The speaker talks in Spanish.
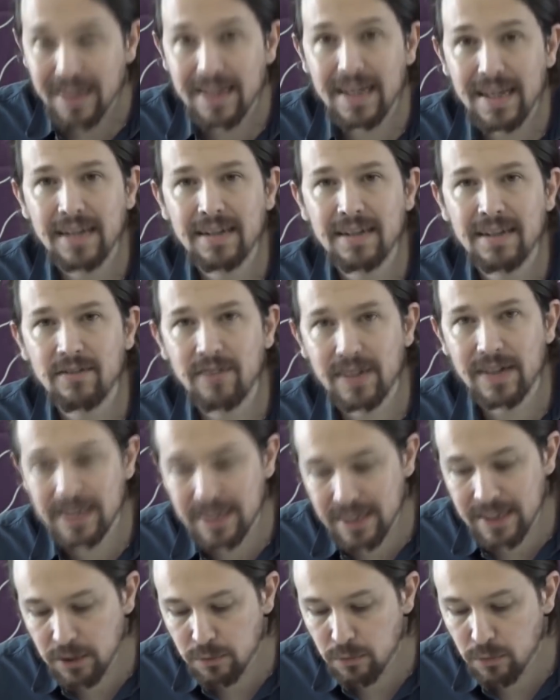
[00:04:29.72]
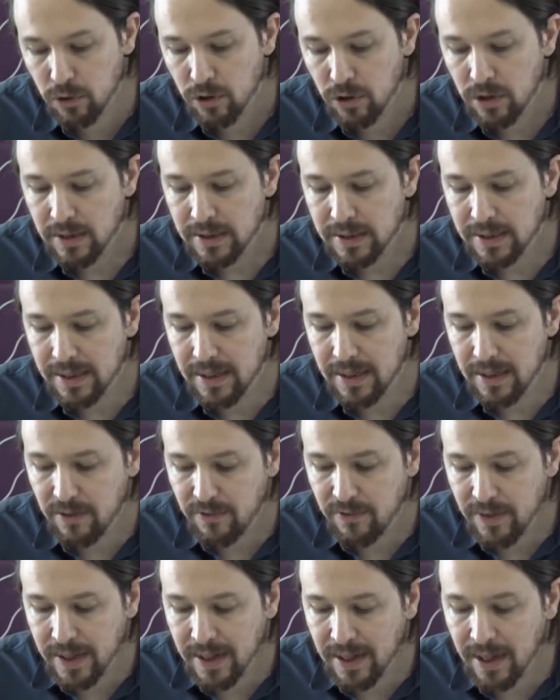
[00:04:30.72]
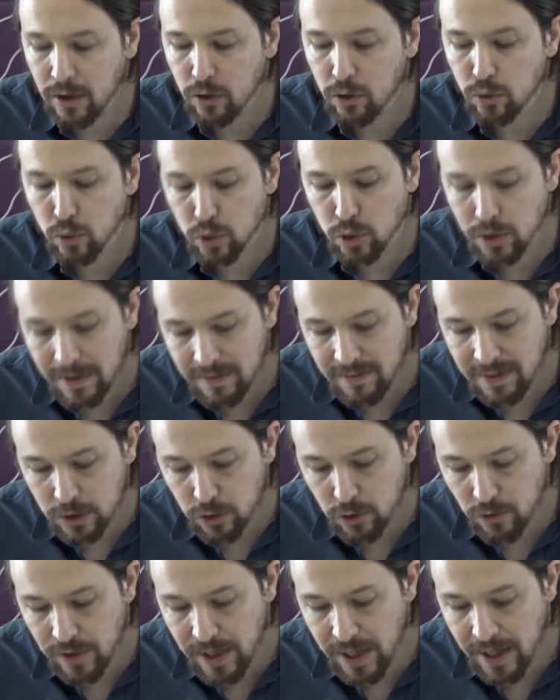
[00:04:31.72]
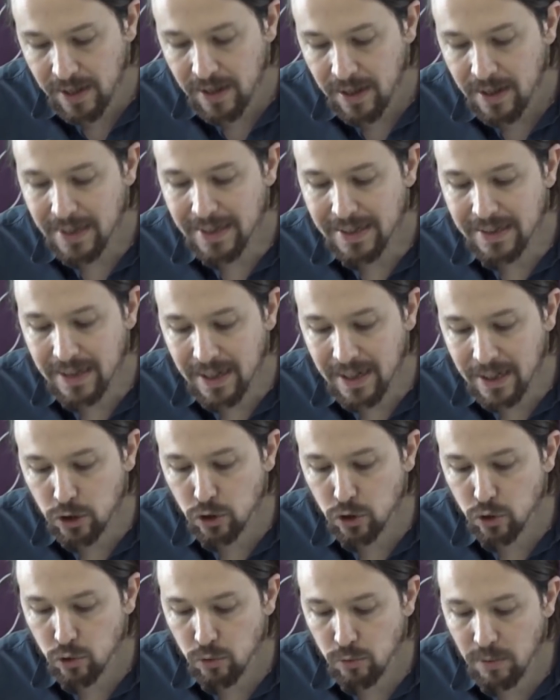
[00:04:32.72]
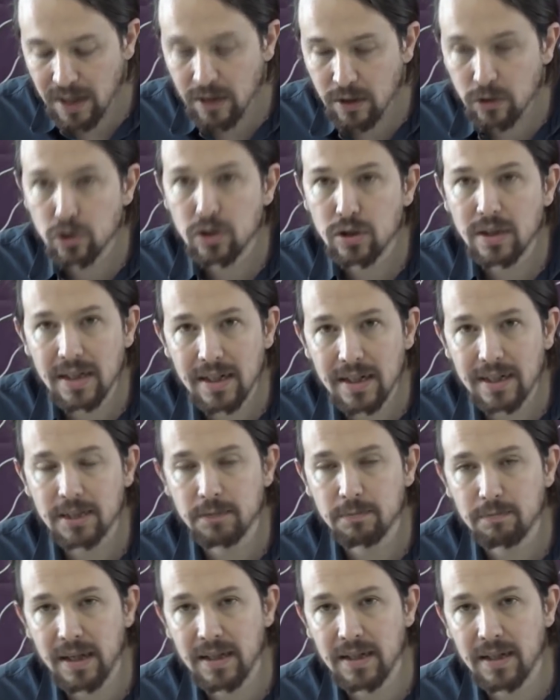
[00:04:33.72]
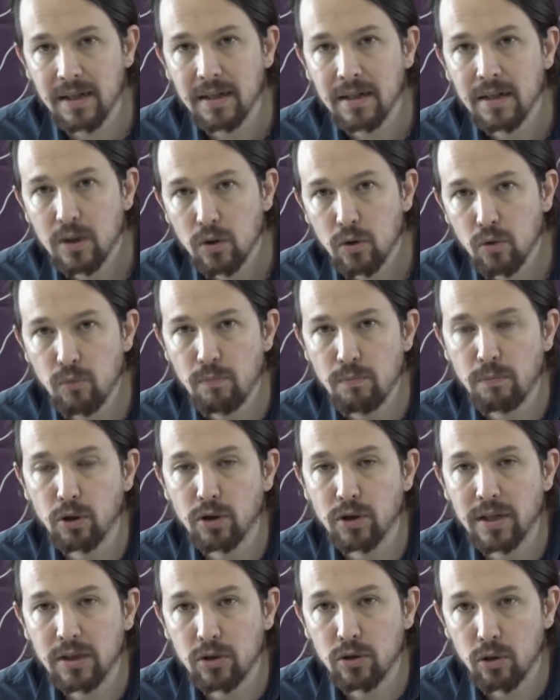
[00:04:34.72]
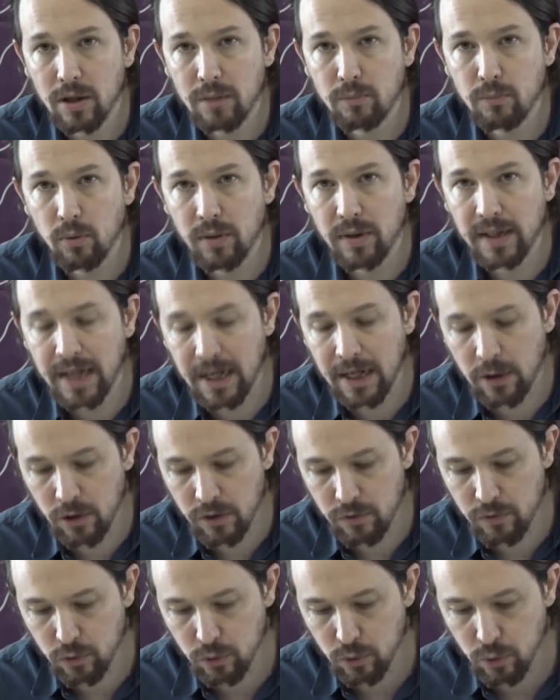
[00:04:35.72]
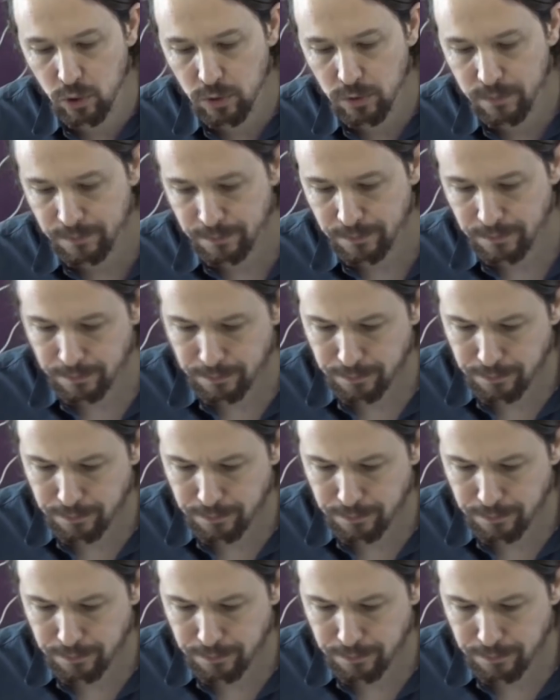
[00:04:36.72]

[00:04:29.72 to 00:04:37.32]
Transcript: Y antifascismo significa justicia social, derechos humanos y, en España, un proyecto republicano de futuro.